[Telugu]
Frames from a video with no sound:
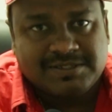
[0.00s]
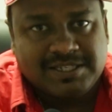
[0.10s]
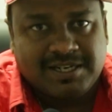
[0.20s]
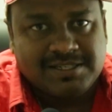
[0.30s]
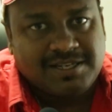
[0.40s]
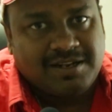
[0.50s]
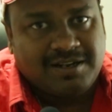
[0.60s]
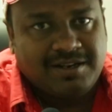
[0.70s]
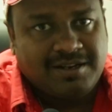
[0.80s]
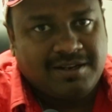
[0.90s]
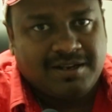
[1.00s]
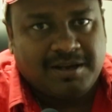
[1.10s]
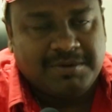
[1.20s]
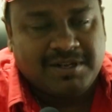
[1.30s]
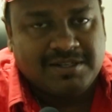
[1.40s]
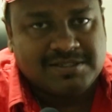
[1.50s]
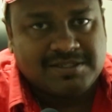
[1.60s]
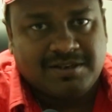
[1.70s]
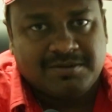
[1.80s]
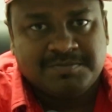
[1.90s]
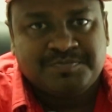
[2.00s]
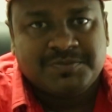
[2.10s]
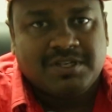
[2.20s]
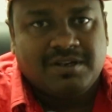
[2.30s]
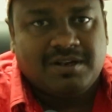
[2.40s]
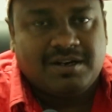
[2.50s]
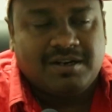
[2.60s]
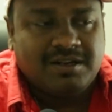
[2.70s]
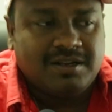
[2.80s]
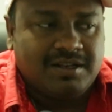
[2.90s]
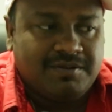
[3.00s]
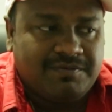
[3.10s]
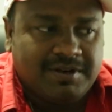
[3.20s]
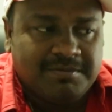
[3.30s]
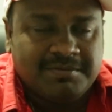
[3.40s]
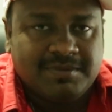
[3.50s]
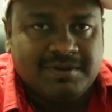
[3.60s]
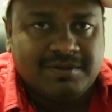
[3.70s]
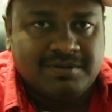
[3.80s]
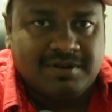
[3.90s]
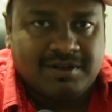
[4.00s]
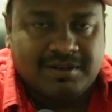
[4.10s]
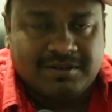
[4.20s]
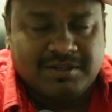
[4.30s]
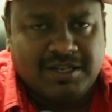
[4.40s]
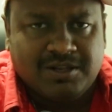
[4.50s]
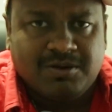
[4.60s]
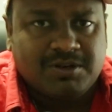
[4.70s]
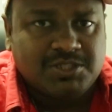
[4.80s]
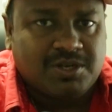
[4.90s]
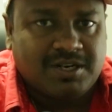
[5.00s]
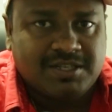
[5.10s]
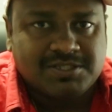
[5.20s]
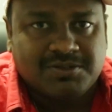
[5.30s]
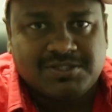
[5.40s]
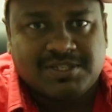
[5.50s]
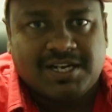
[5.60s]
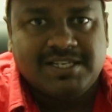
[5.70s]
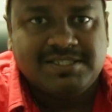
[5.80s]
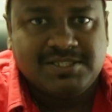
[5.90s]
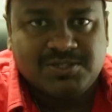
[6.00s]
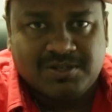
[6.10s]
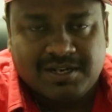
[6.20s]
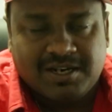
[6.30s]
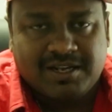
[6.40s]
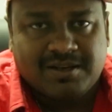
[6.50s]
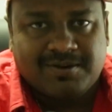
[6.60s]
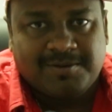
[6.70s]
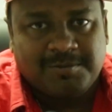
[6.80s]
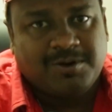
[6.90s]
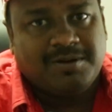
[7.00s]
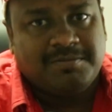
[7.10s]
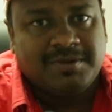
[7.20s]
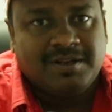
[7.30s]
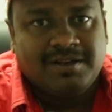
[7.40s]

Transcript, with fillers: శ్రీకాంత్ చెల్లాని అభినందిస్తున్నాను అండ్ ఈ ఫిలిం ఏదో ఒక జానర్ తీసుకోవచ్చు చాలా ఈజీ జానర్ లైక్ రామ్ కామ్